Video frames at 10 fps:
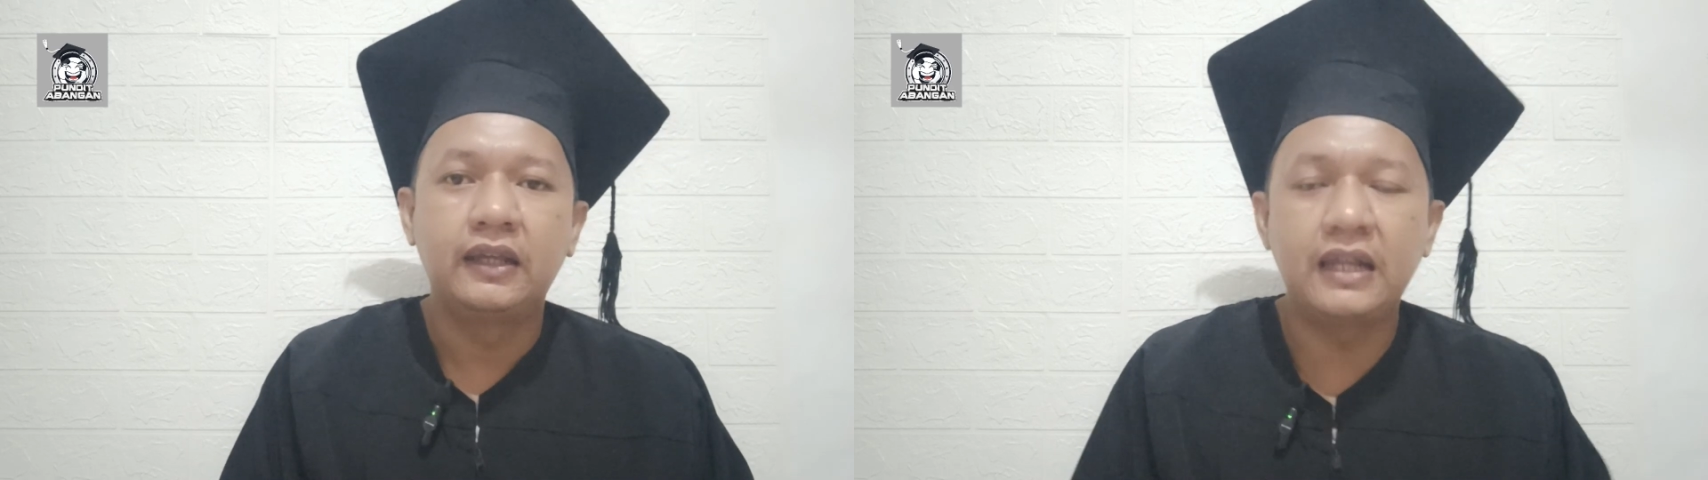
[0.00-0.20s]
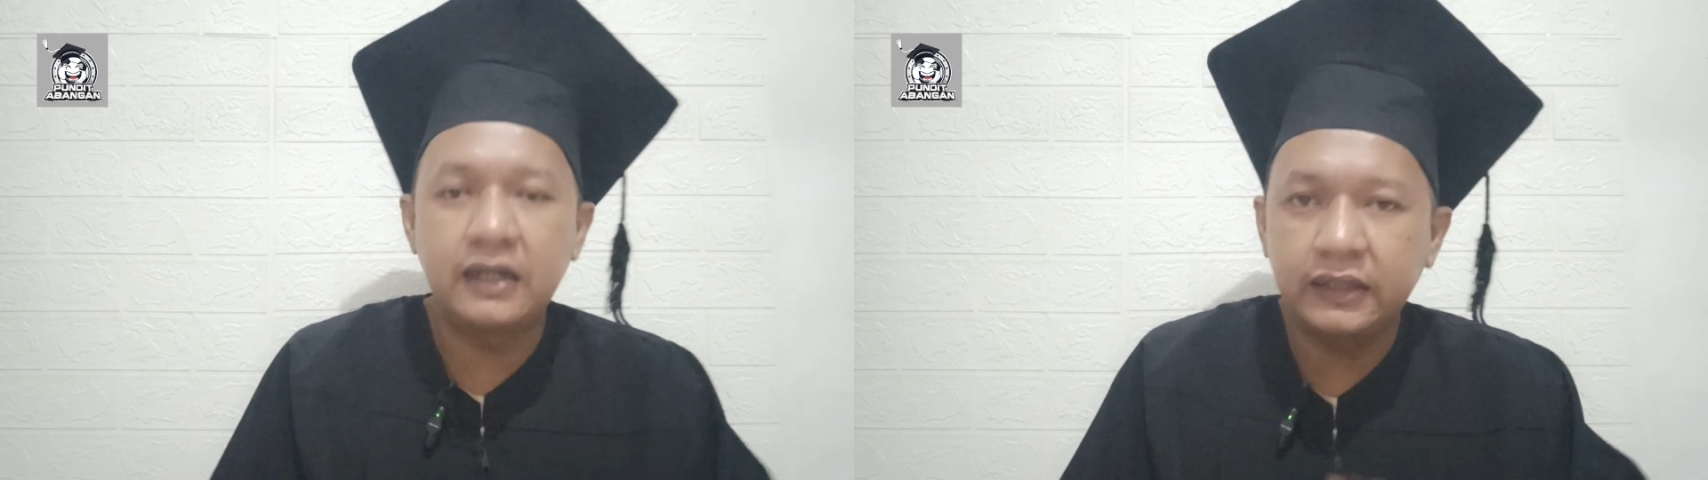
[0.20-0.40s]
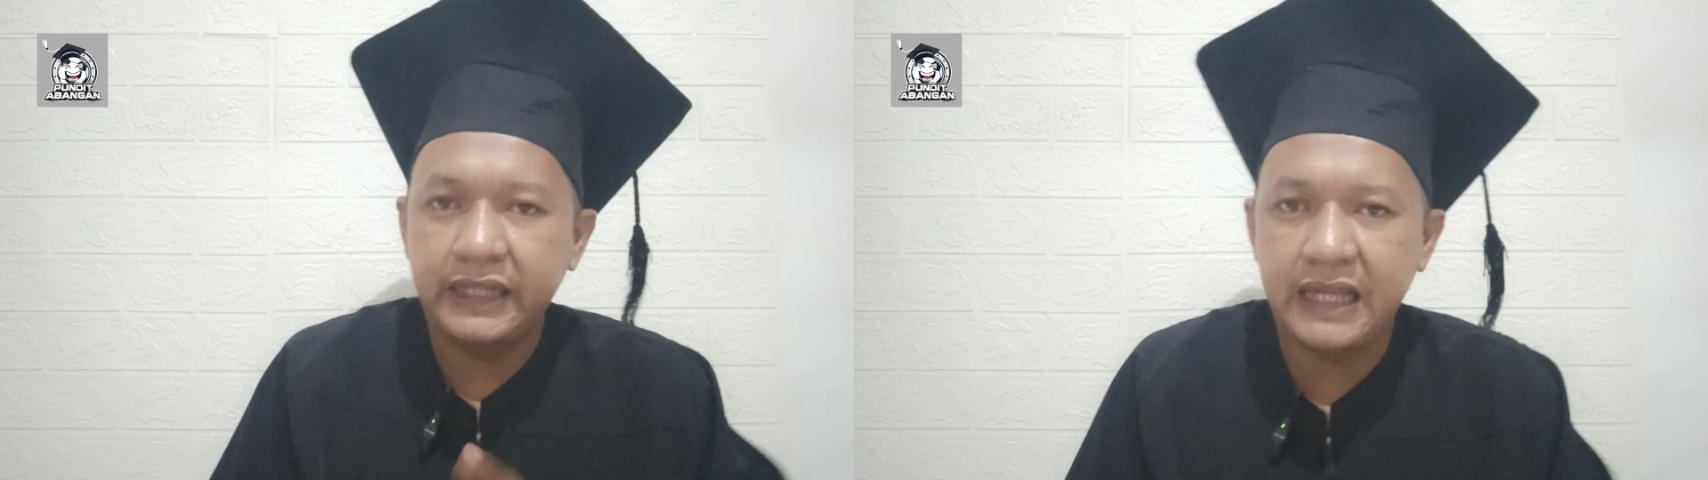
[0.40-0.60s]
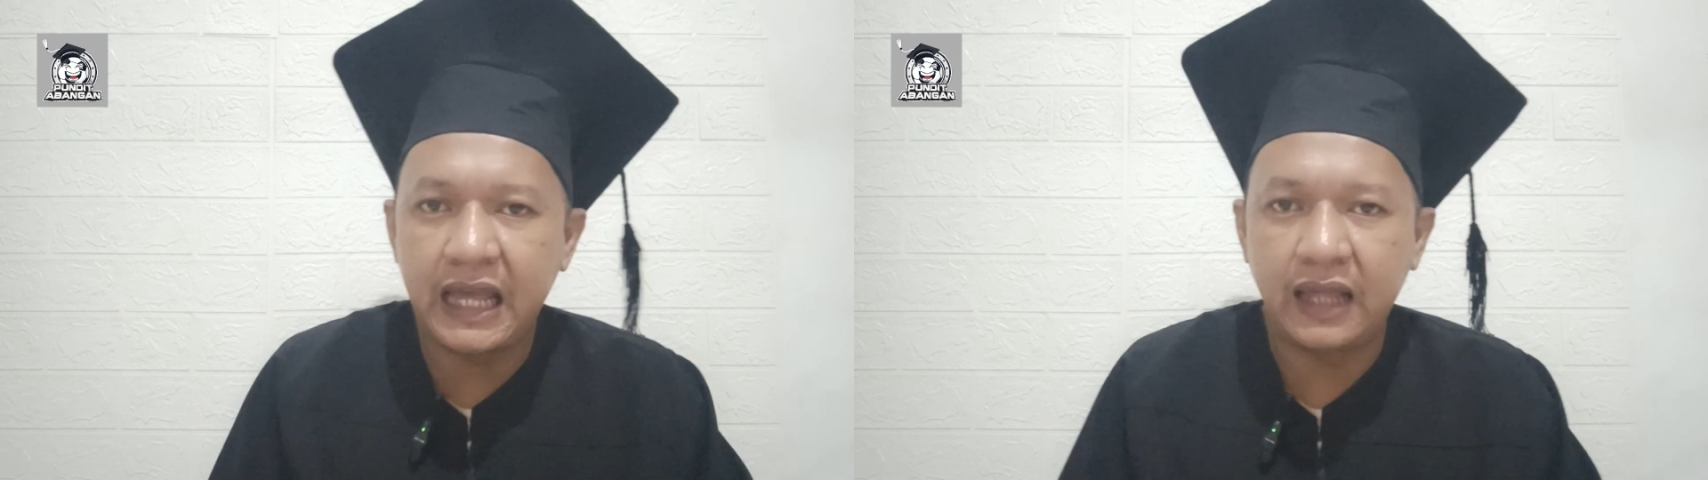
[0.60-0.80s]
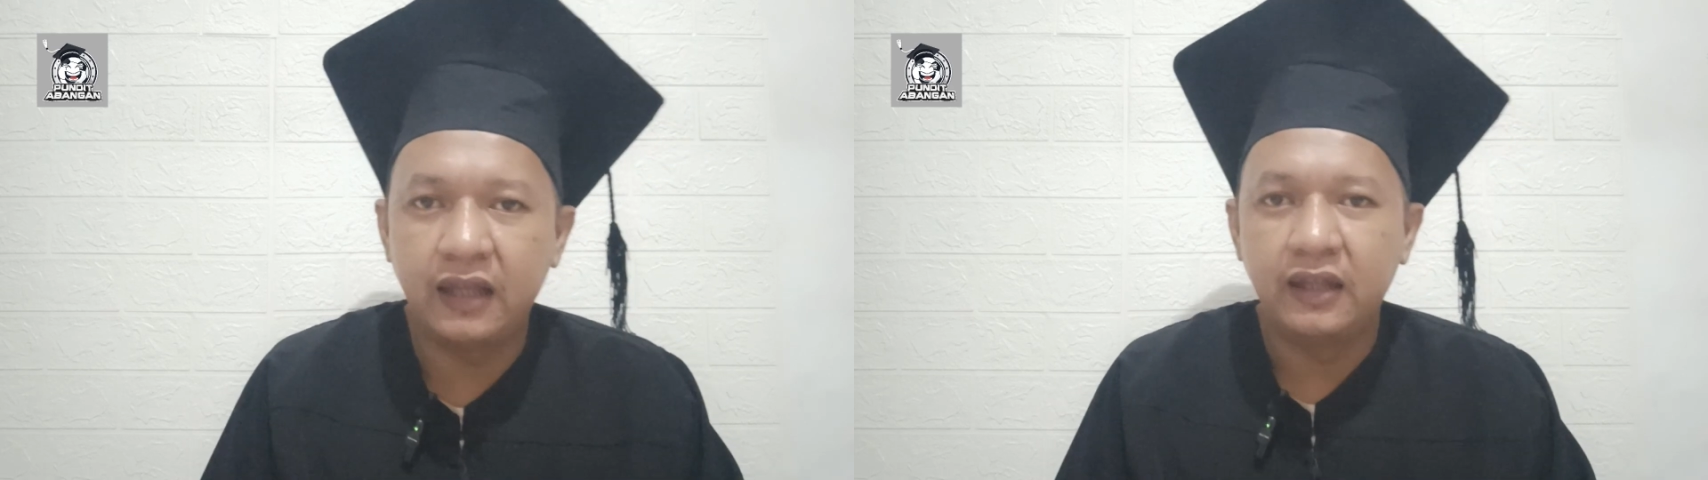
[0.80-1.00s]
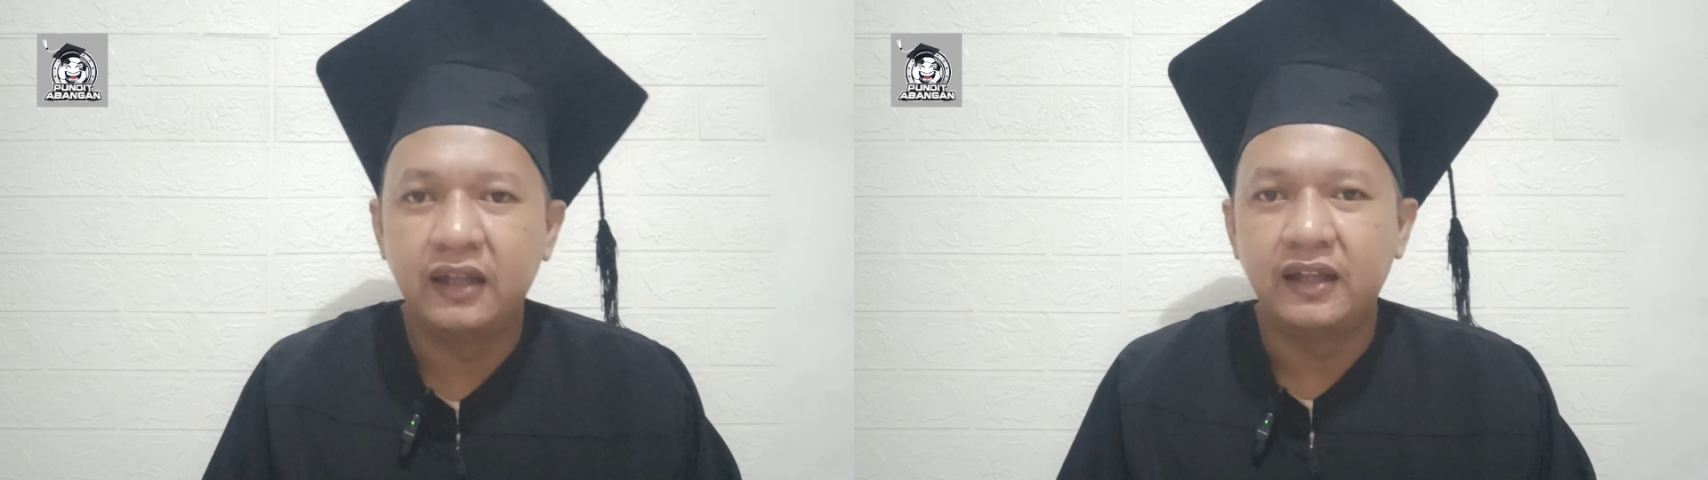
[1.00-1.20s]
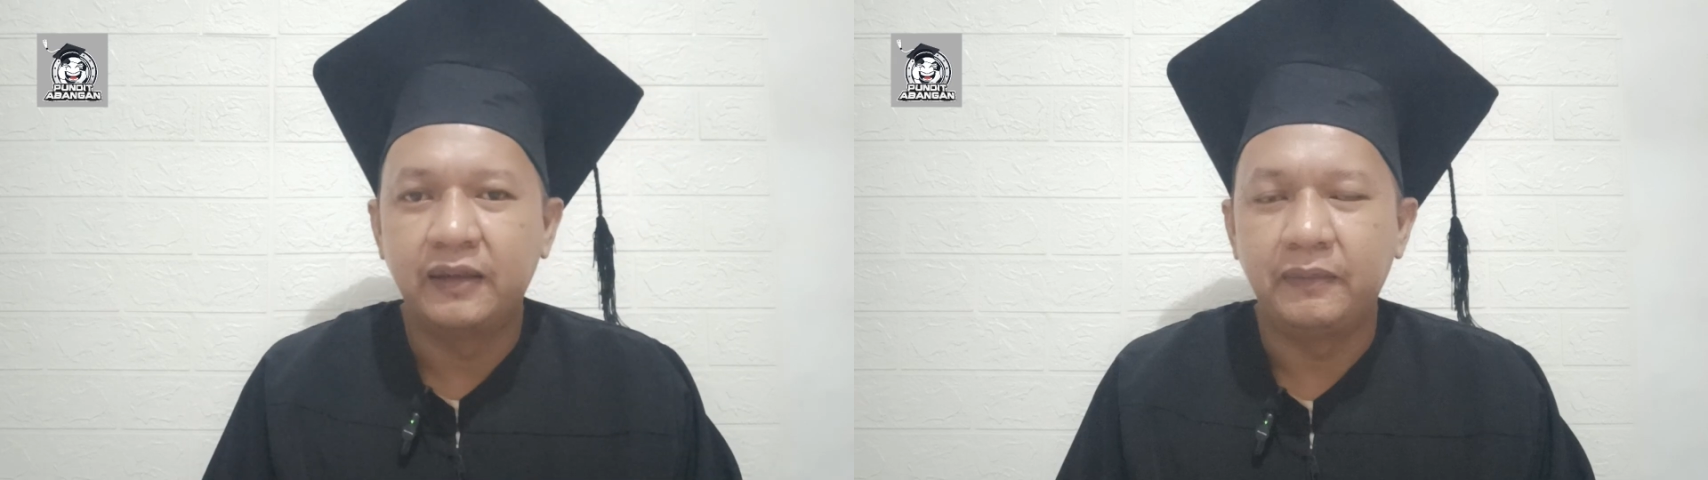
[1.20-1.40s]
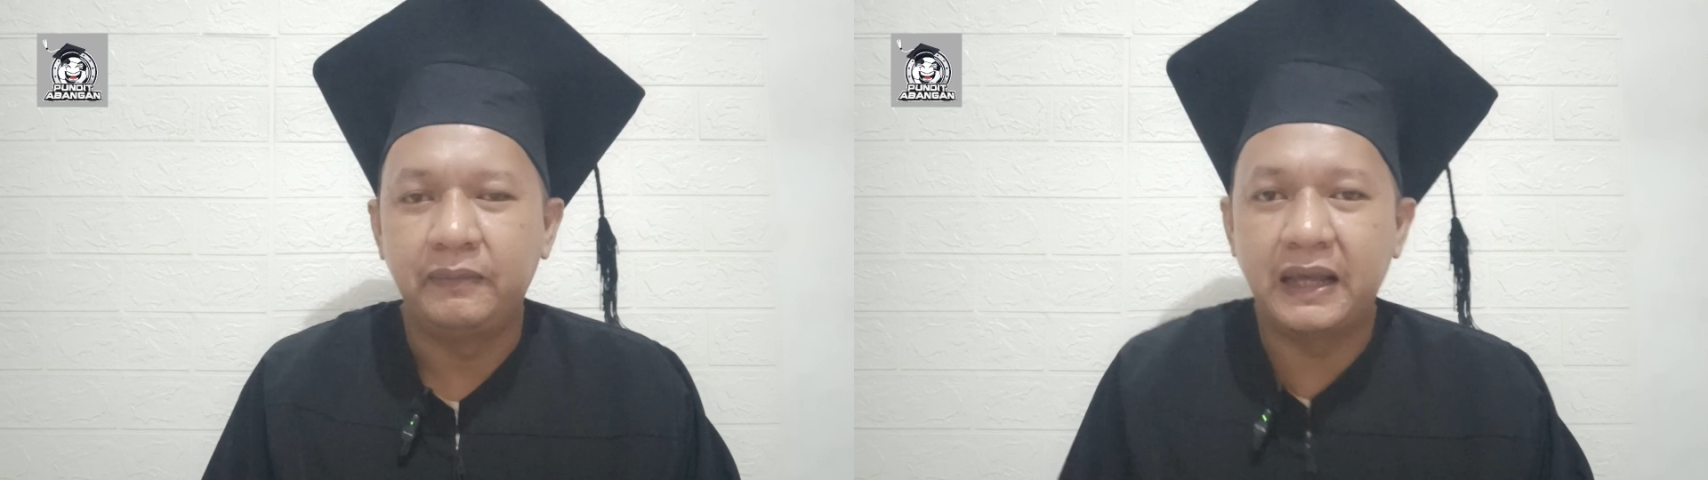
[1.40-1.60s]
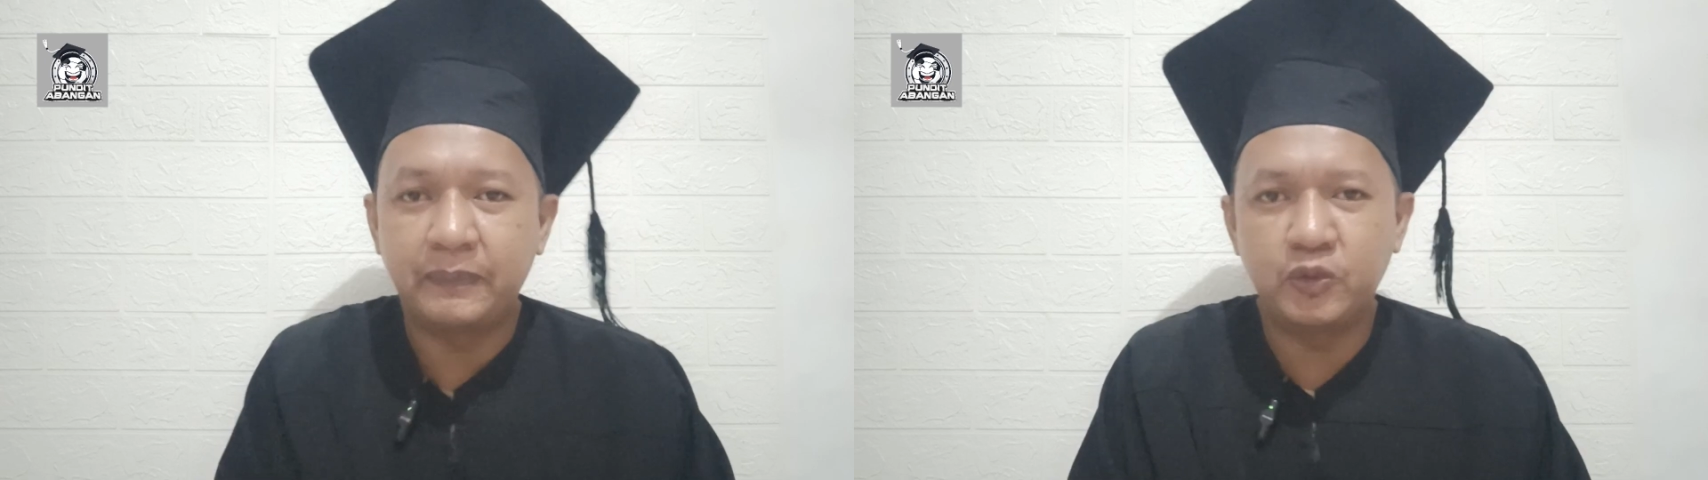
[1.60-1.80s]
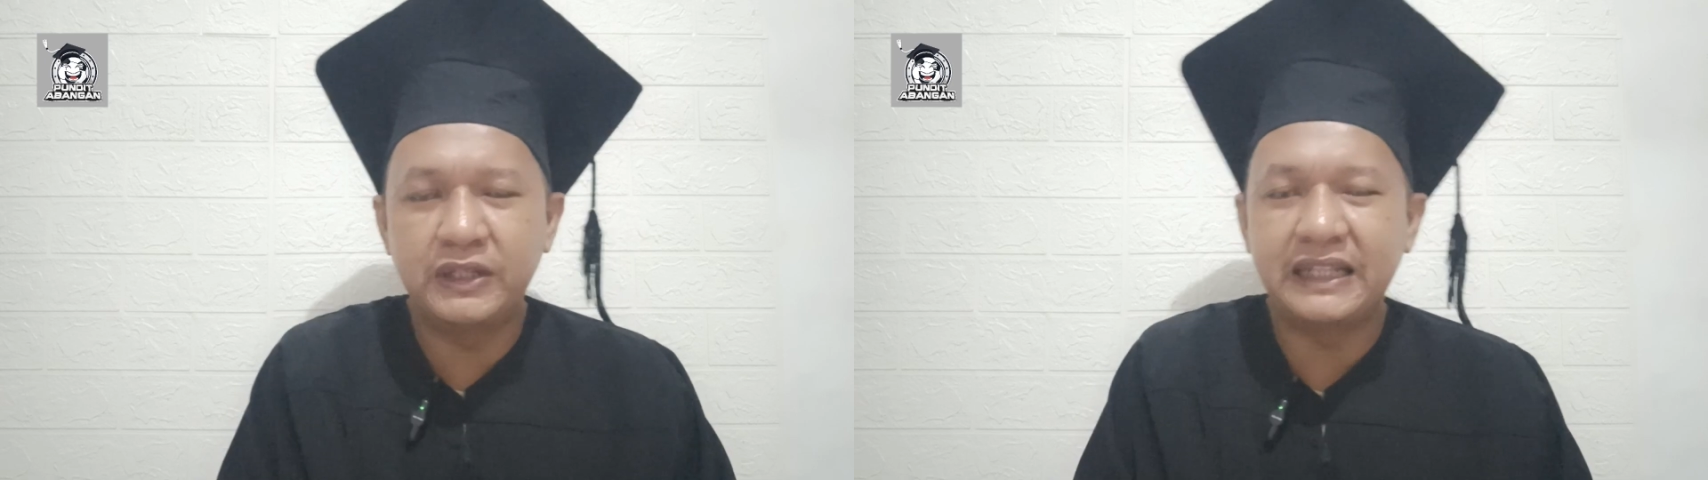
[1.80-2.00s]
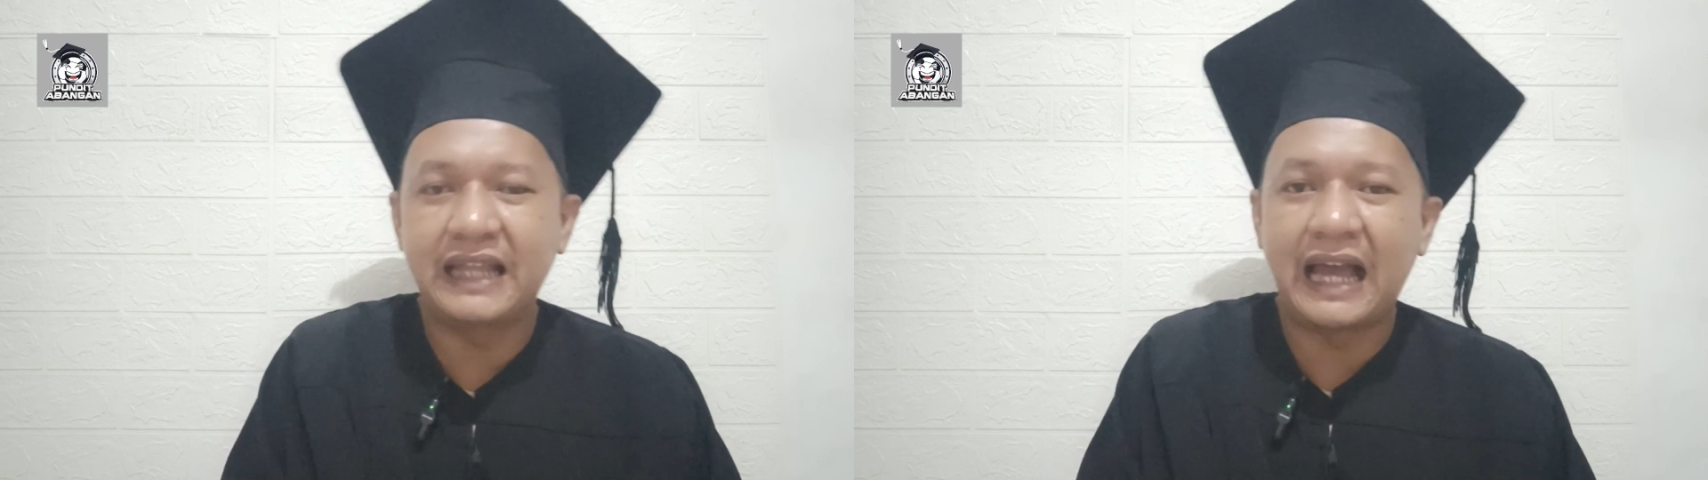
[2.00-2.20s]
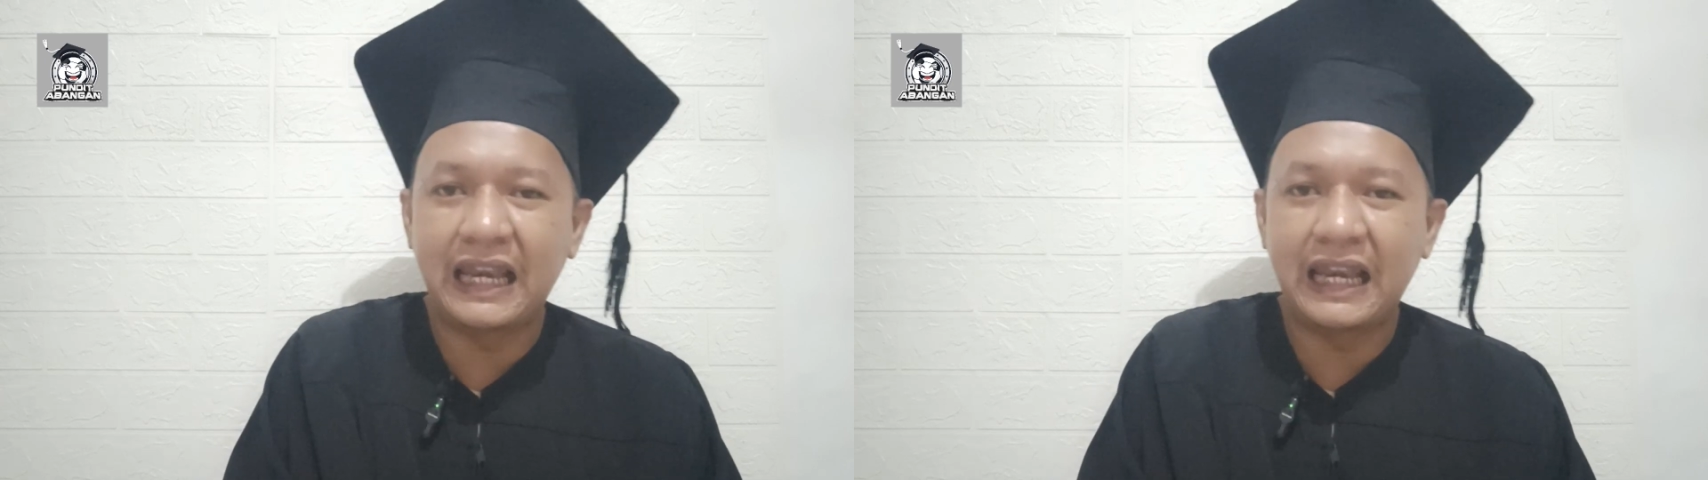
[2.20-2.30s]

Yang ketiga, biarpun kita